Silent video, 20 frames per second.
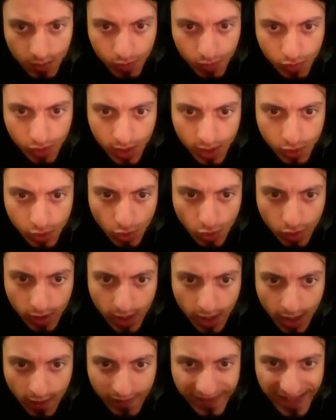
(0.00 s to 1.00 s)
buradan sol
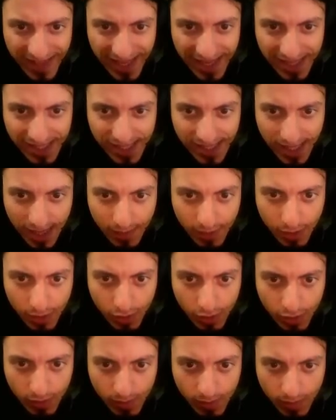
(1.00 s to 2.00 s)
taraf deniz
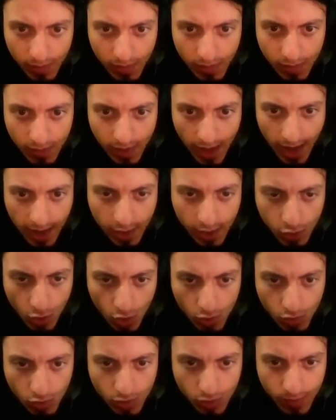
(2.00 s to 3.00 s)
diyebiliyorum Yani
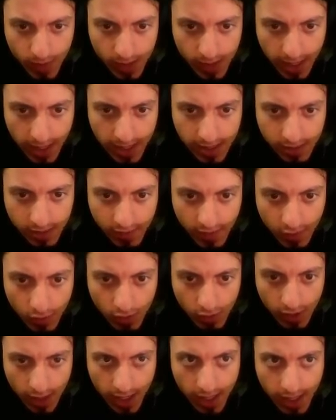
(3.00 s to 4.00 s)
donmuş bir deniz var
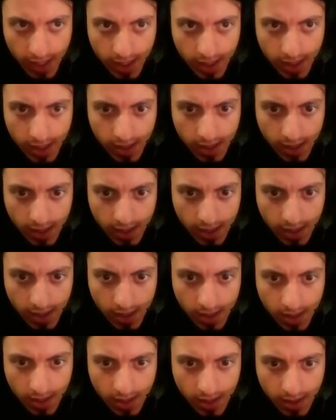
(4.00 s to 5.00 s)
orada.
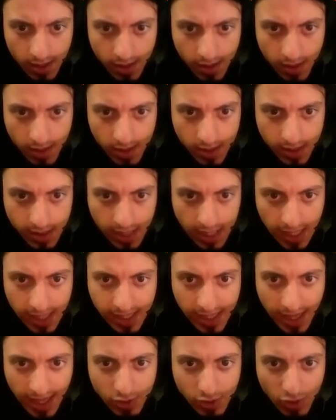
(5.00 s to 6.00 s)

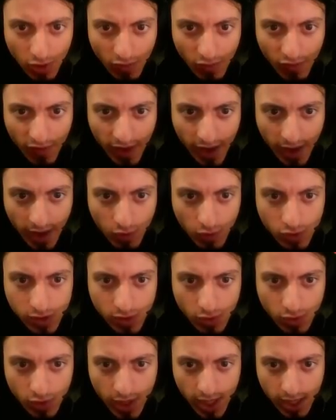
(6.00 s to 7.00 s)
Sesler çok fena. O
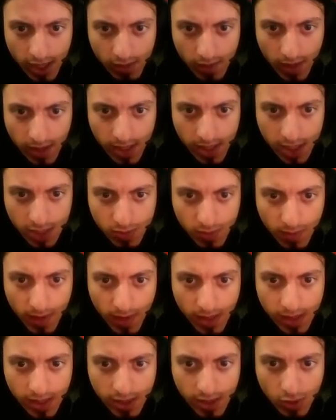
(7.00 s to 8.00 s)
yüzden oraya gitmekte hiçbir
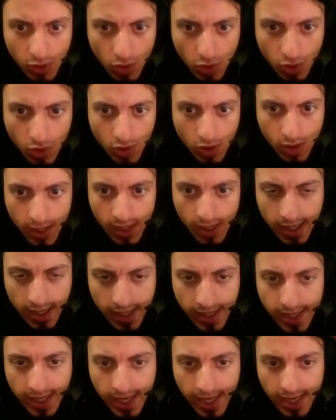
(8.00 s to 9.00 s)
mantık yok.
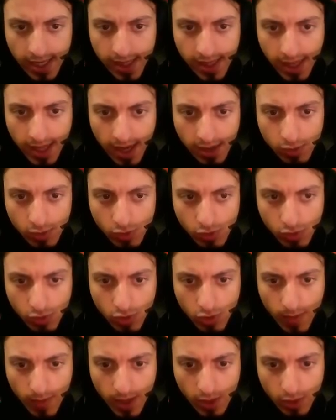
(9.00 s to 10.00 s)
Geyin nerede
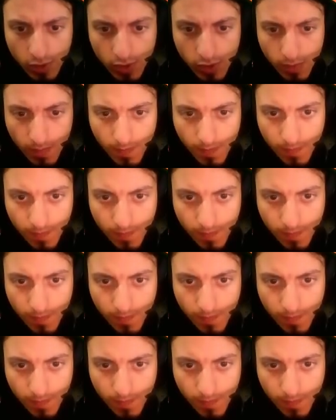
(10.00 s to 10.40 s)
olduğunu biliyorum.